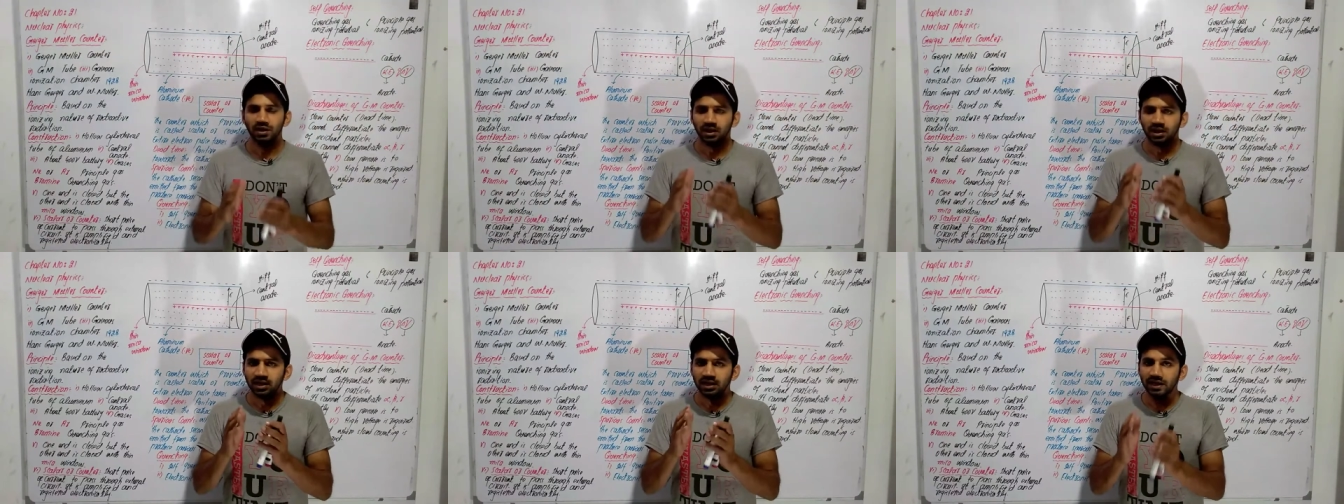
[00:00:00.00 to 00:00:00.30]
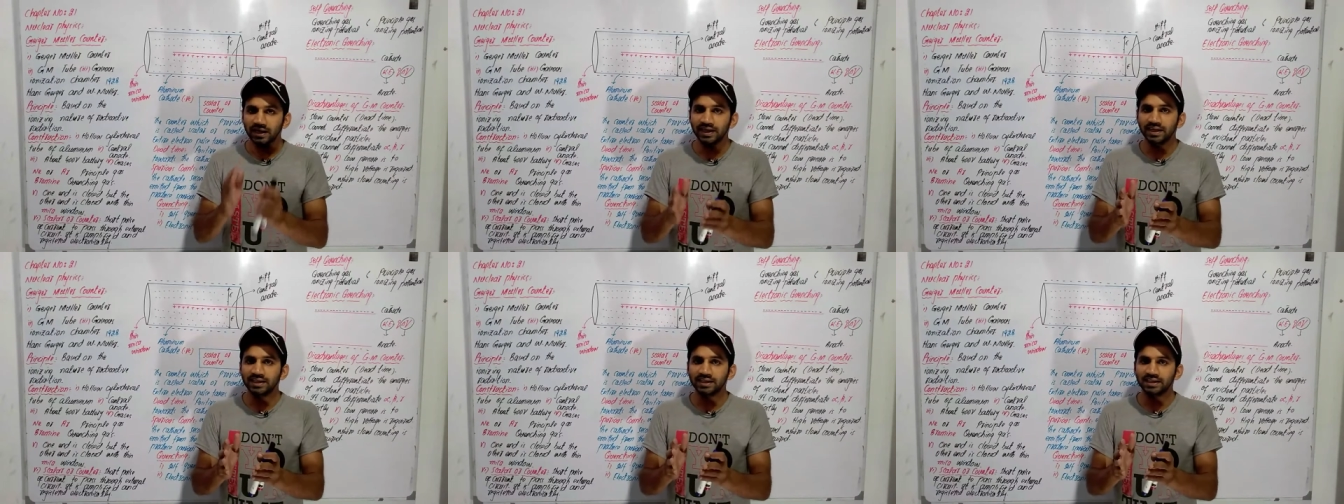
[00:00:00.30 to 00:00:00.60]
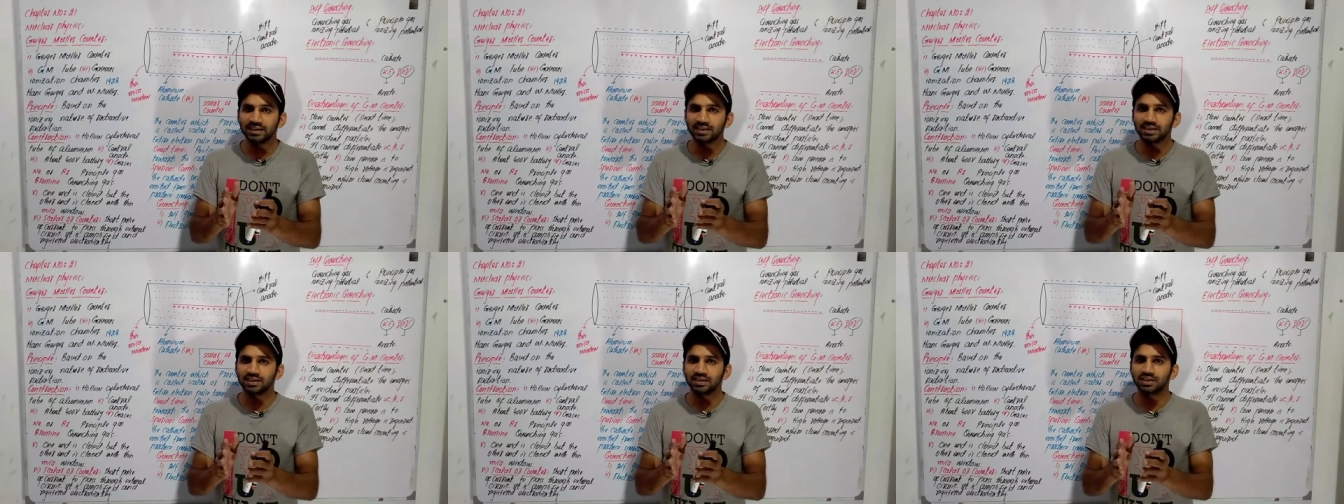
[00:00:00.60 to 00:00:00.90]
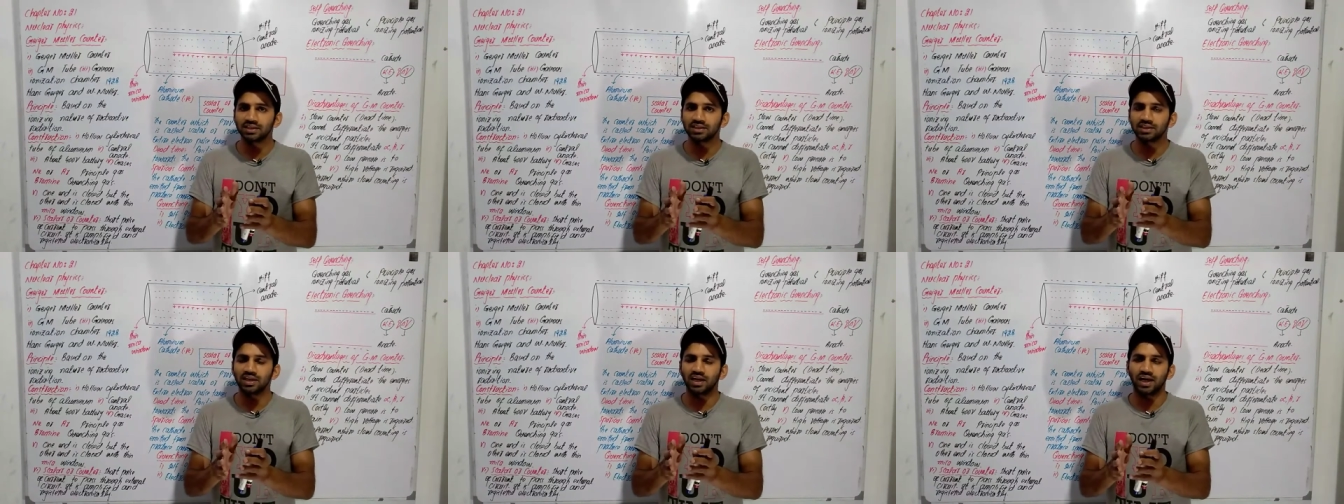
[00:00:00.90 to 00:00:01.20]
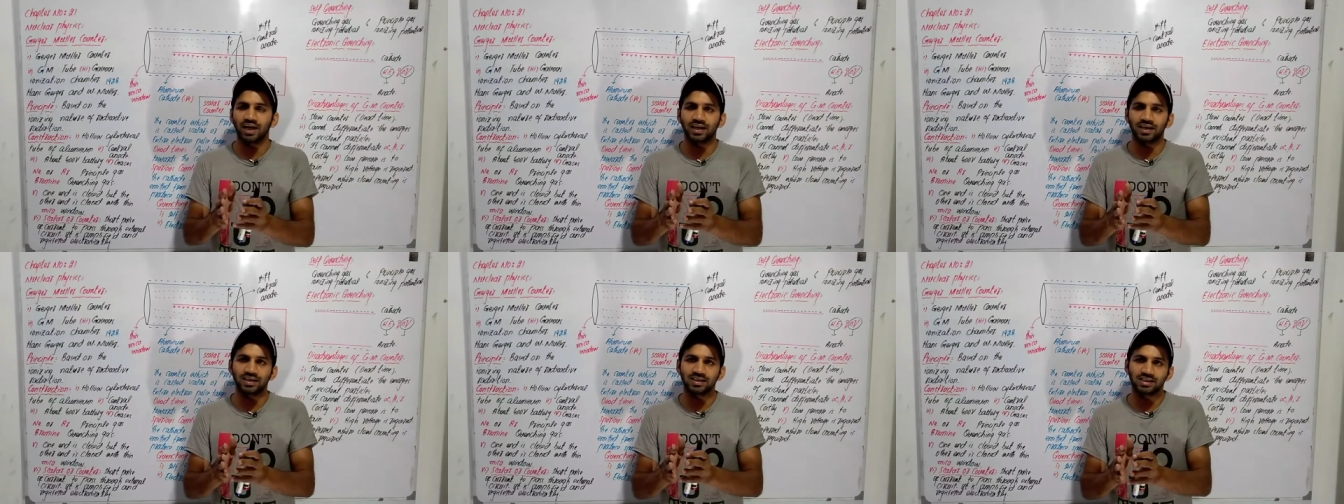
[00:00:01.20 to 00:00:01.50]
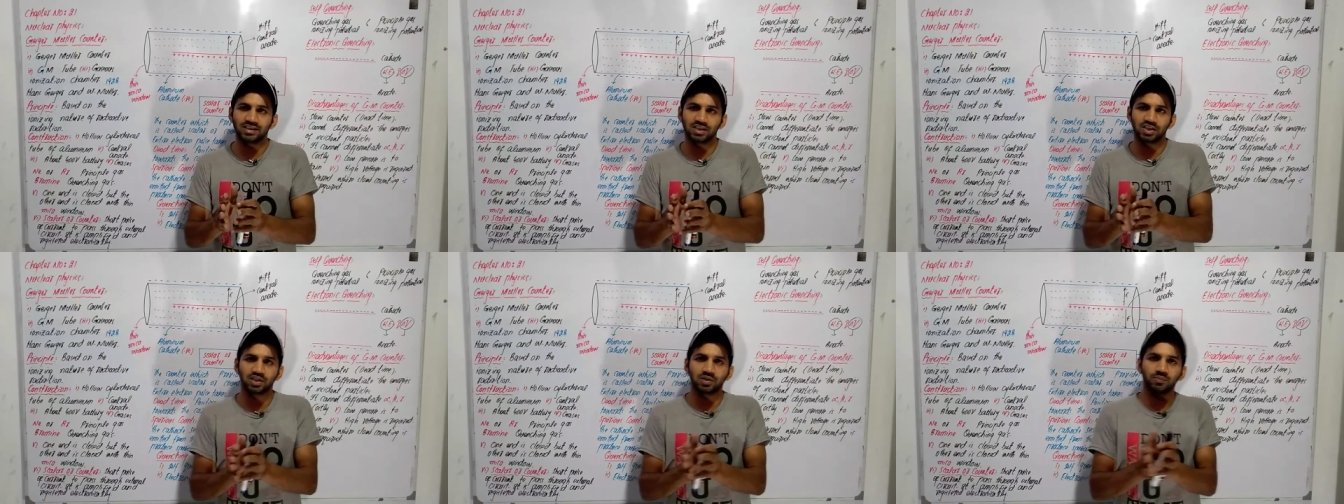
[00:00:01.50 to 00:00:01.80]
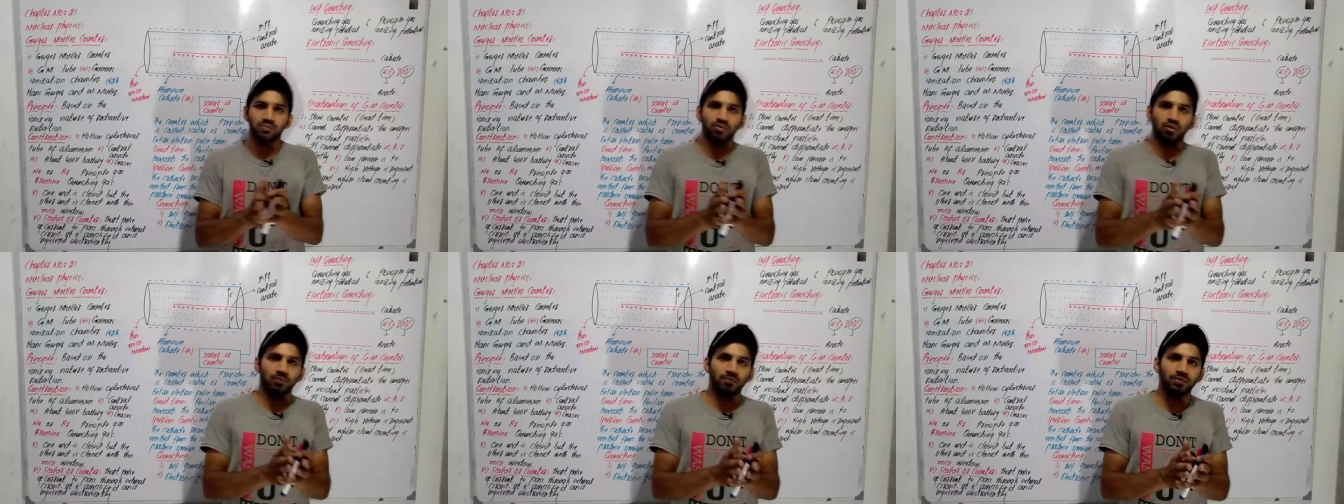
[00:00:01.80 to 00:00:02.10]
रेडिएशंस की आयनाइजेशन
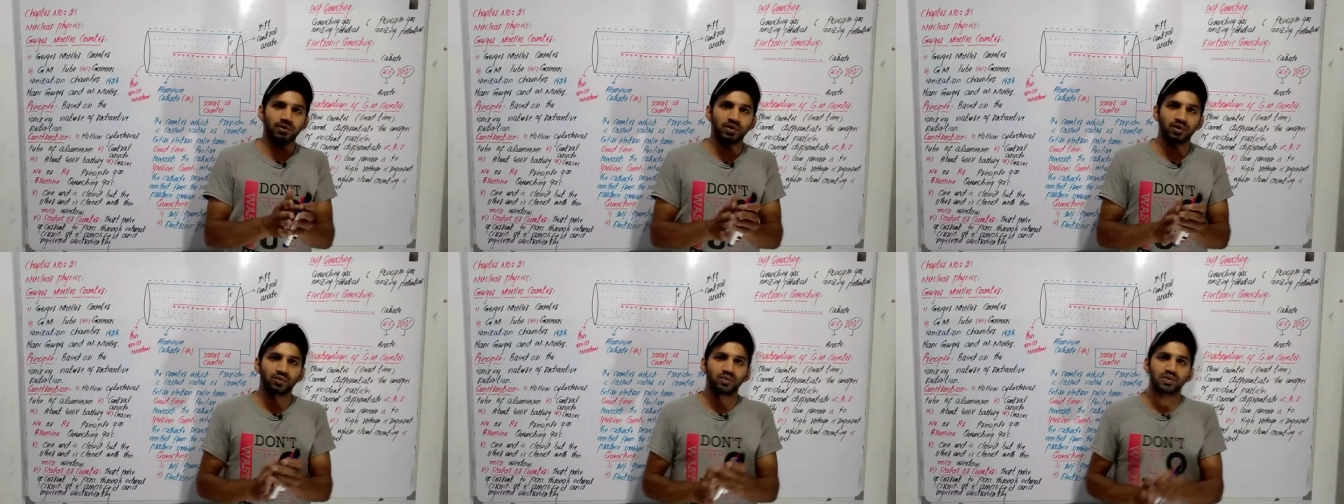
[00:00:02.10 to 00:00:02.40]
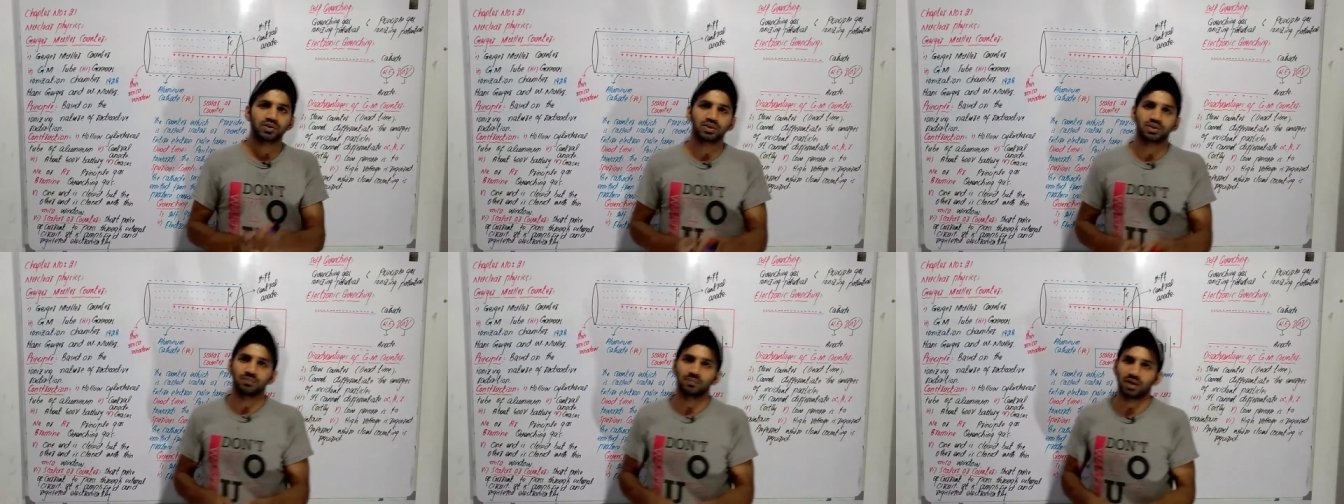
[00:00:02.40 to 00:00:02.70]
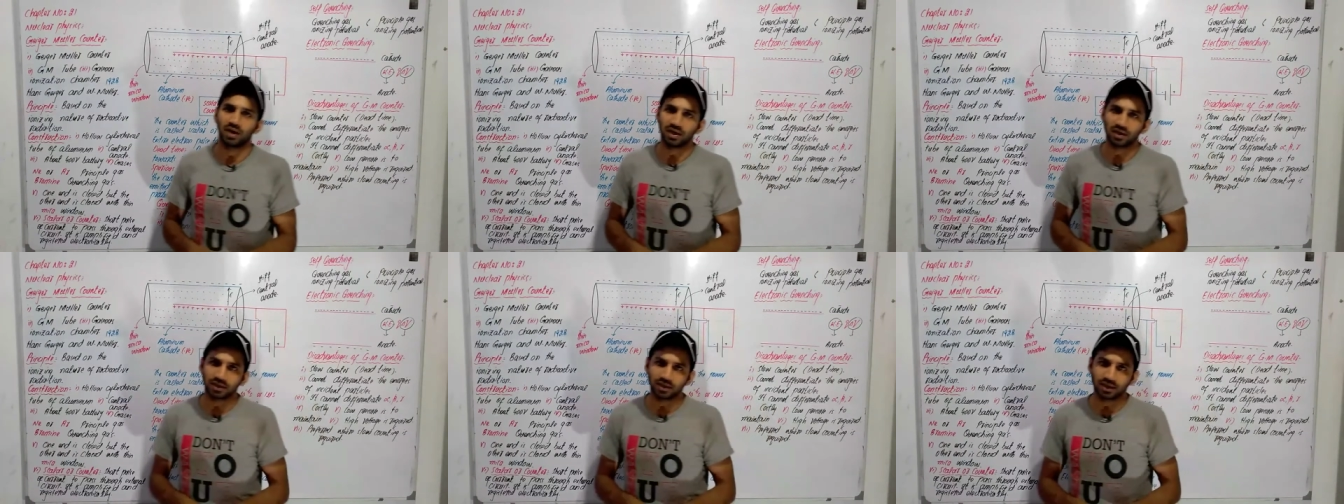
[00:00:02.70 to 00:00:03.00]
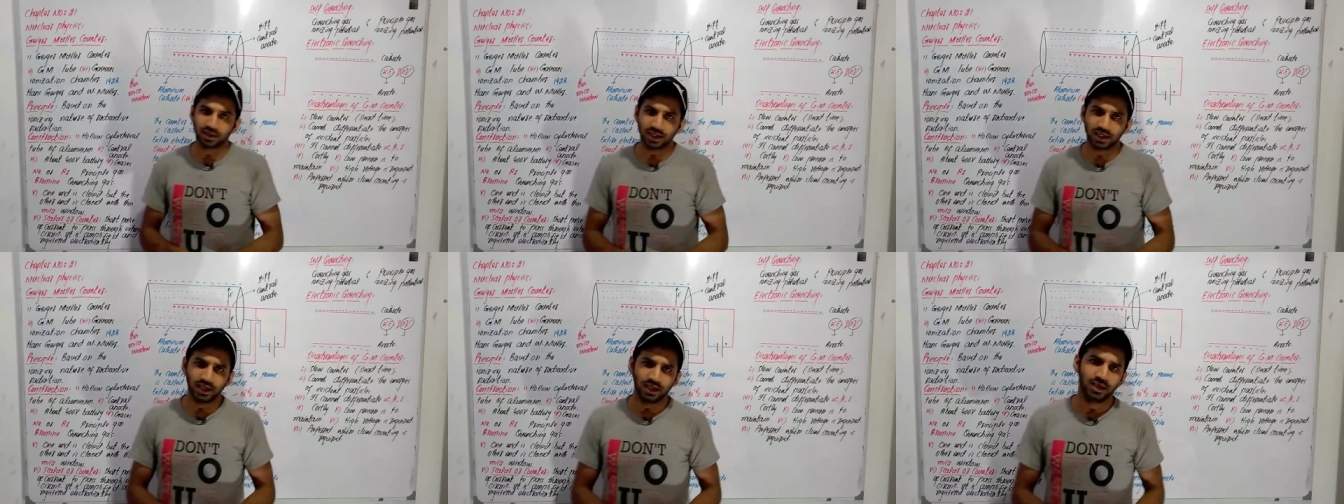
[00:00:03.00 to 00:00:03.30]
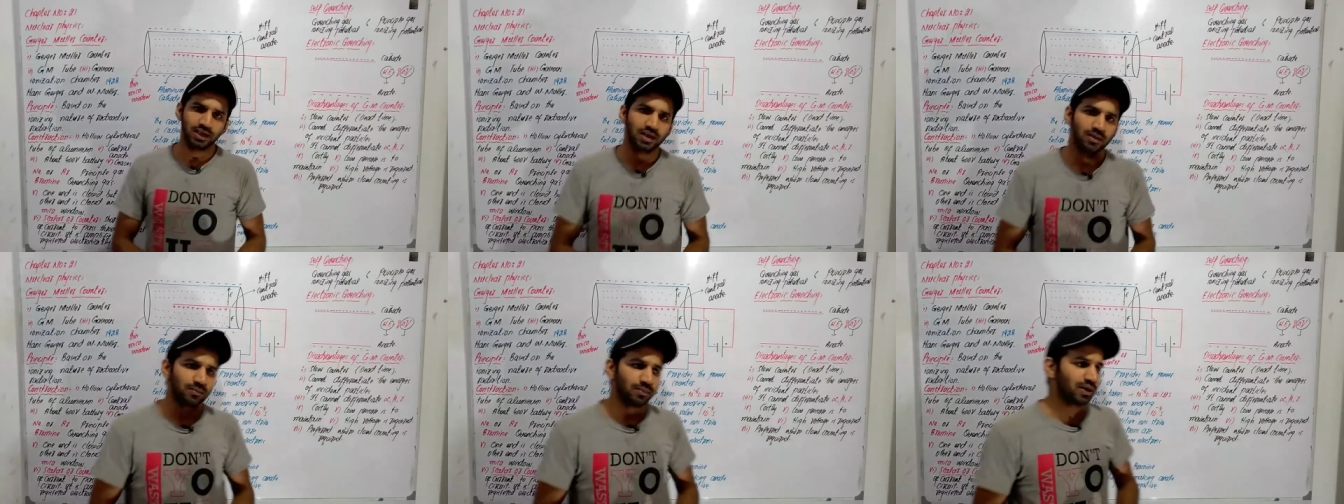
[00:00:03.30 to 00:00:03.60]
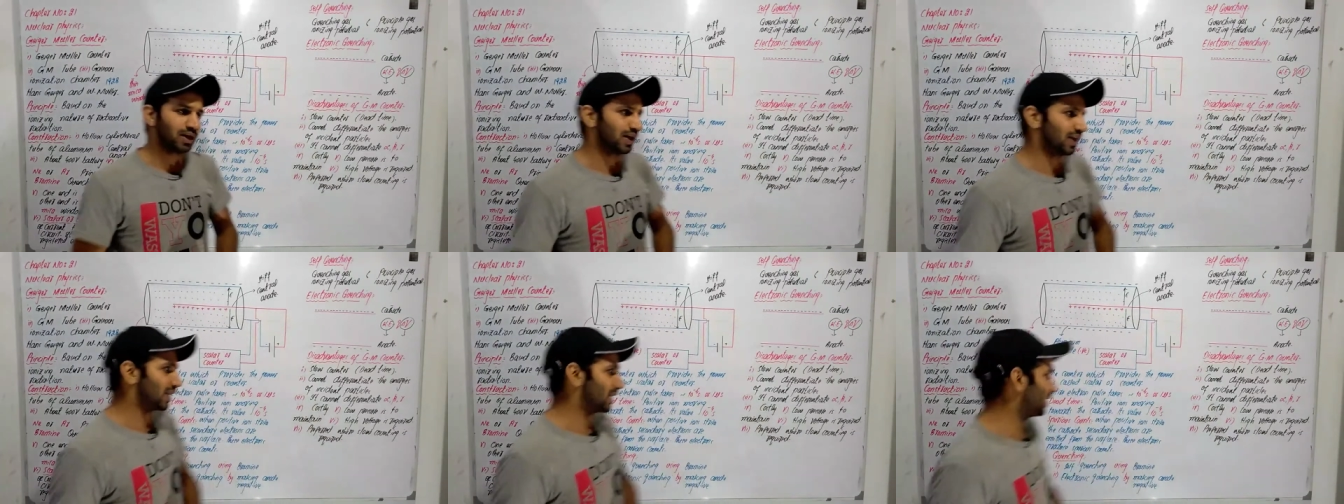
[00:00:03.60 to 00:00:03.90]
प्रॉपर्टी को इस्तेमाल करके बनाए